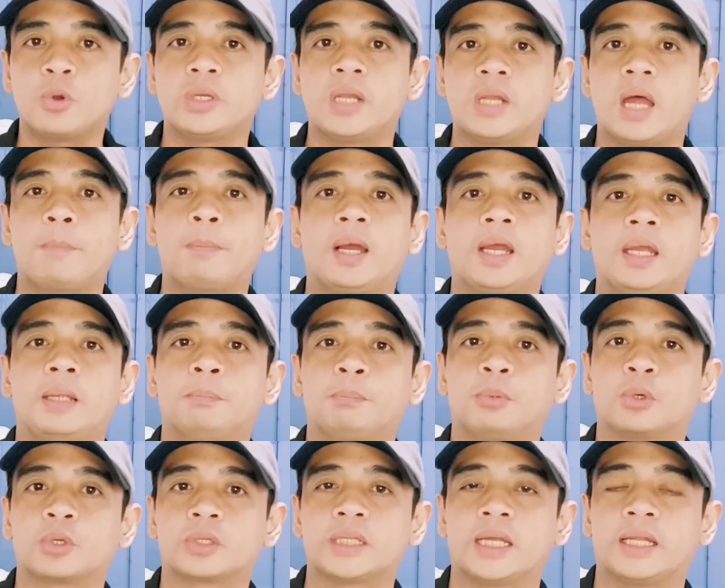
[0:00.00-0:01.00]

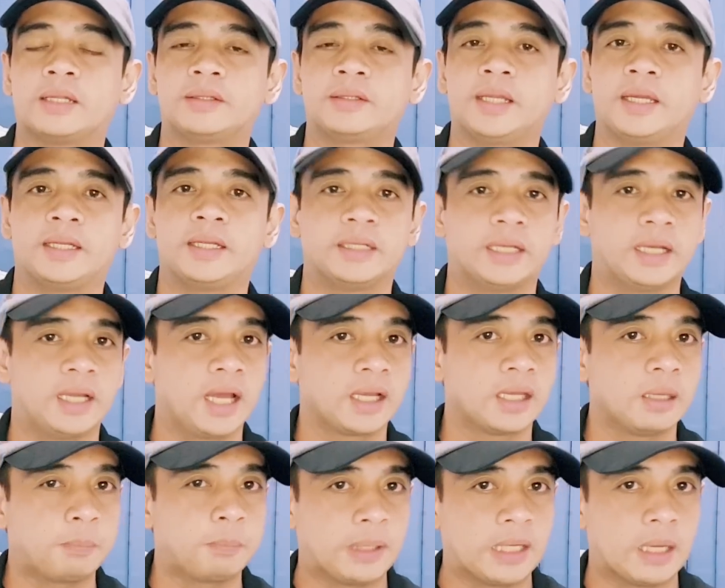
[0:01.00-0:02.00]
napaka-importante na
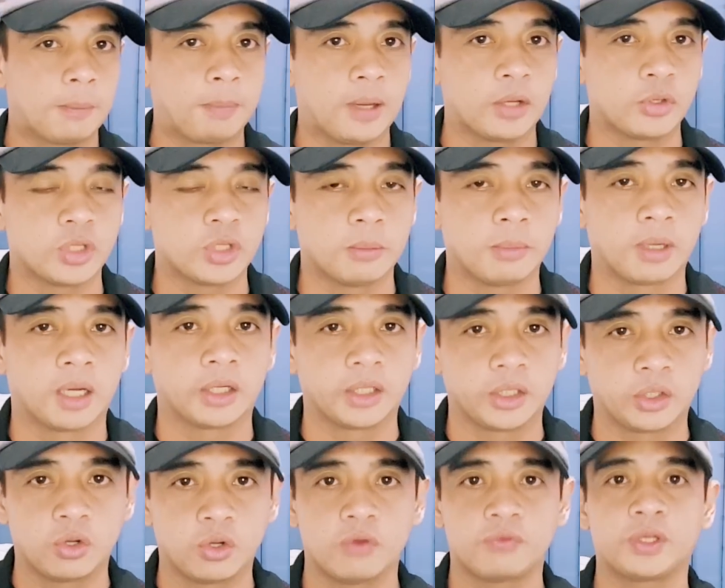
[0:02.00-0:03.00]
laging pinapayo ng mga
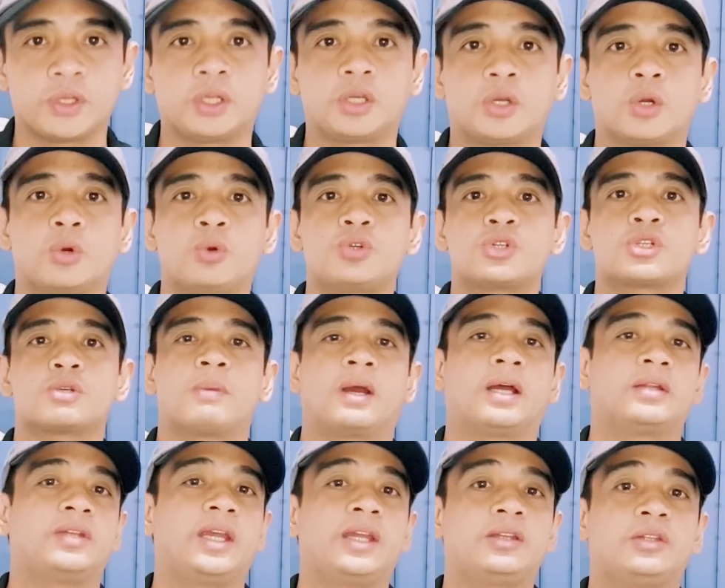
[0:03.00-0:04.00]
recovery coach,
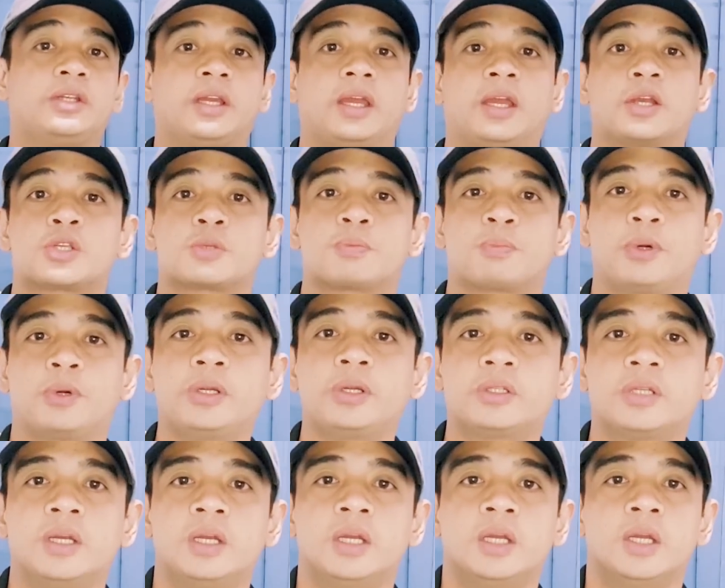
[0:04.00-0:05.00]
mga dating
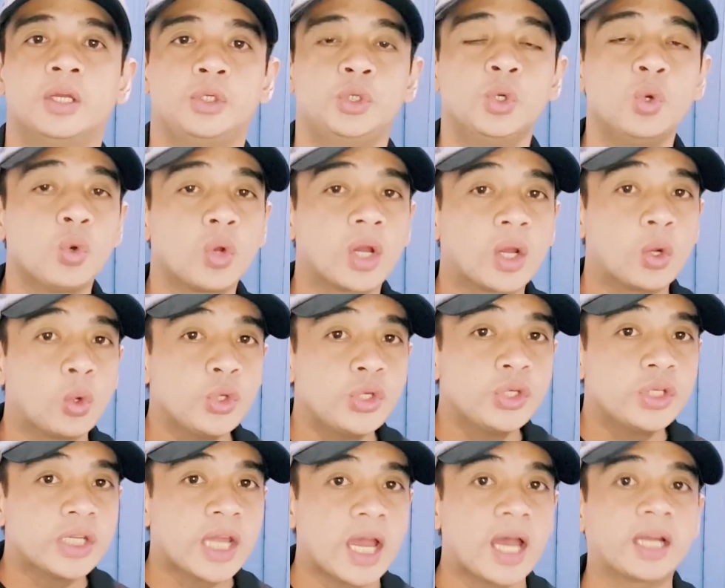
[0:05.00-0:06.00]
expert, yung
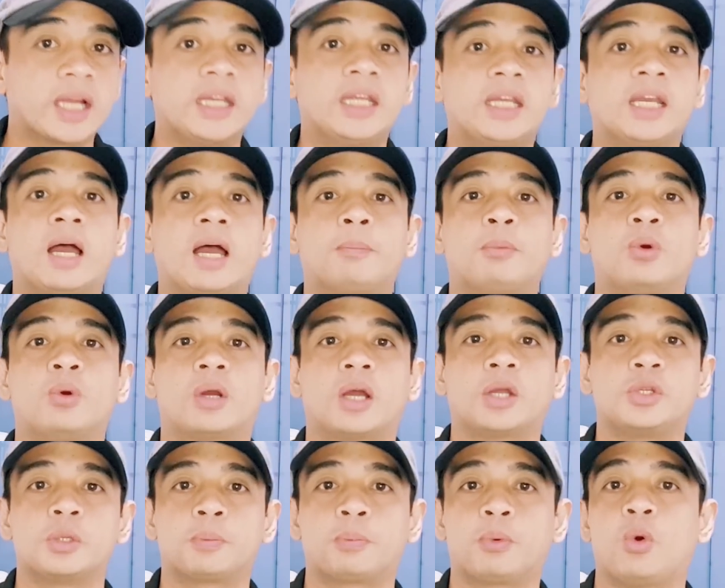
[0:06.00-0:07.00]
kunyari nga pong
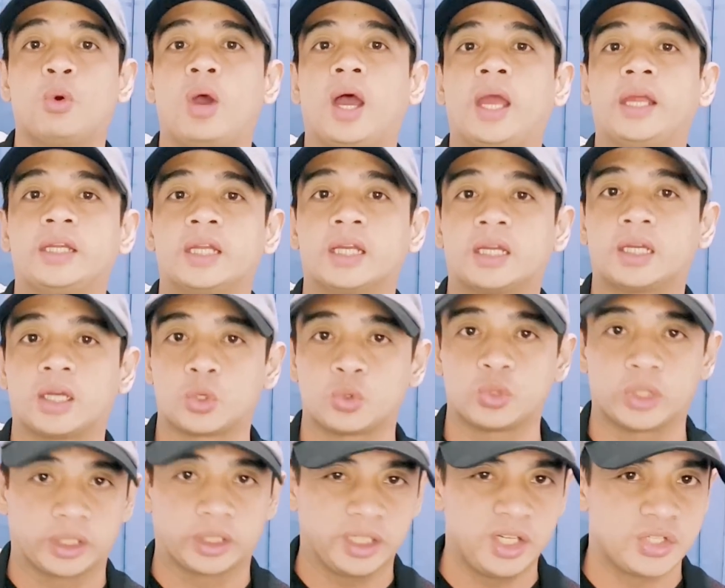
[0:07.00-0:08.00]
kayo po ay
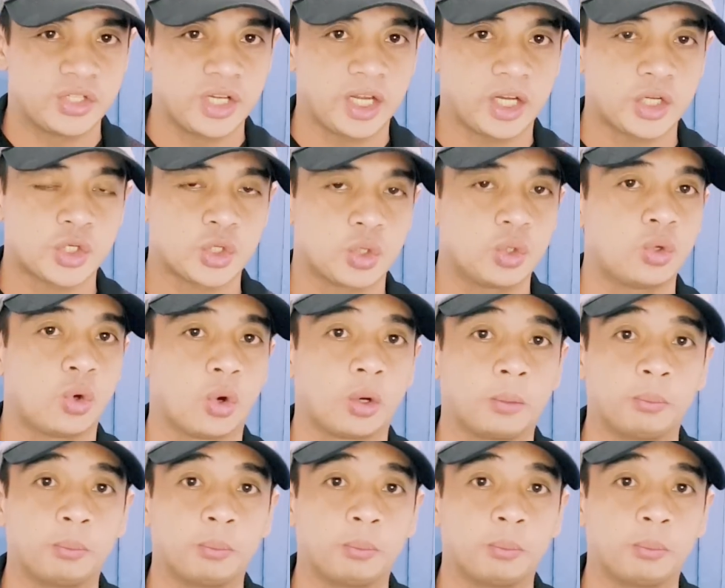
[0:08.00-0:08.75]
nagkaroon ng rejection or